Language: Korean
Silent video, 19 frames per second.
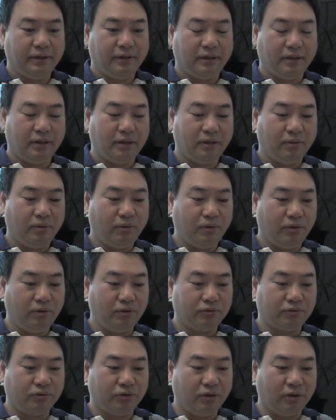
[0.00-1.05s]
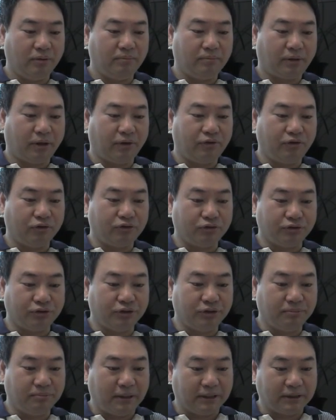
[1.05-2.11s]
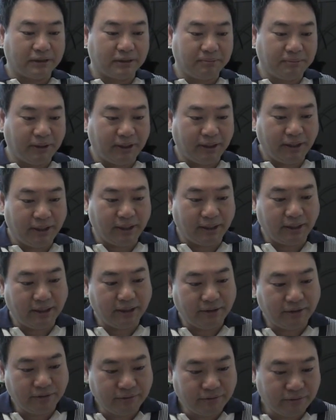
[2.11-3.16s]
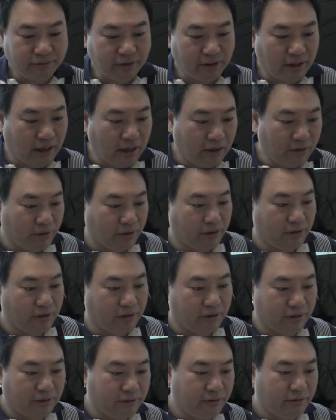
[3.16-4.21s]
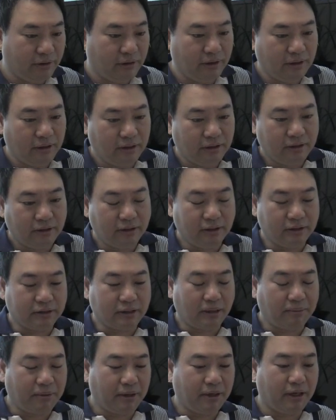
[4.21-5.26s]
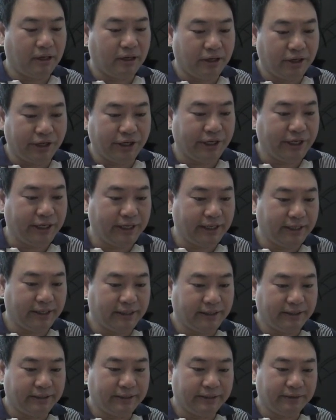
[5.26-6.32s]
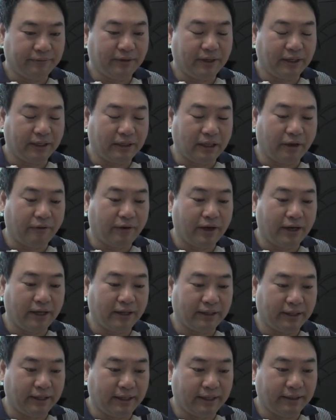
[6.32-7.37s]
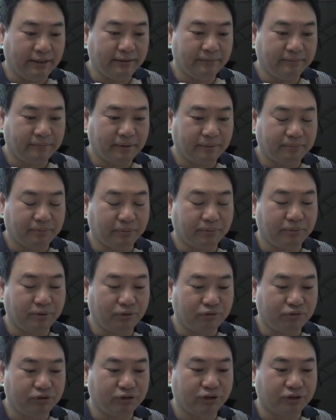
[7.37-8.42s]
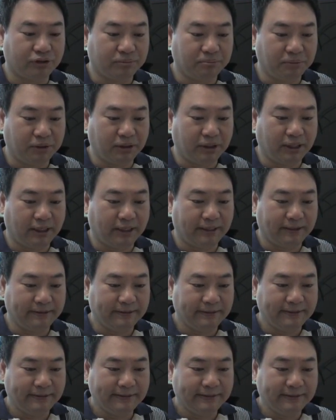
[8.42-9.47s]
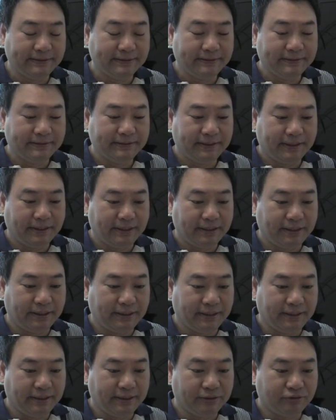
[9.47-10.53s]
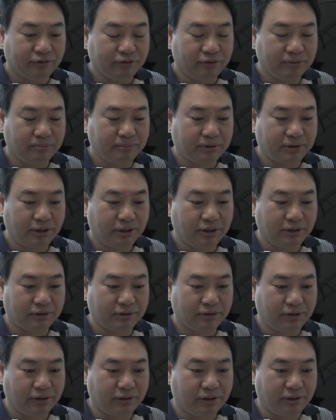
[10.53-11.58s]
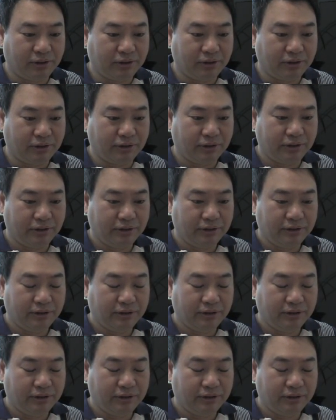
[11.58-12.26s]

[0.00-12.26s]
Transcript: 어, 오늘 주님께서 주시는 말씀이 우리가 알고 있는 어, 사마리아 여인과의 대화에 대한 부분을 주셨습니다. 어, 주님께서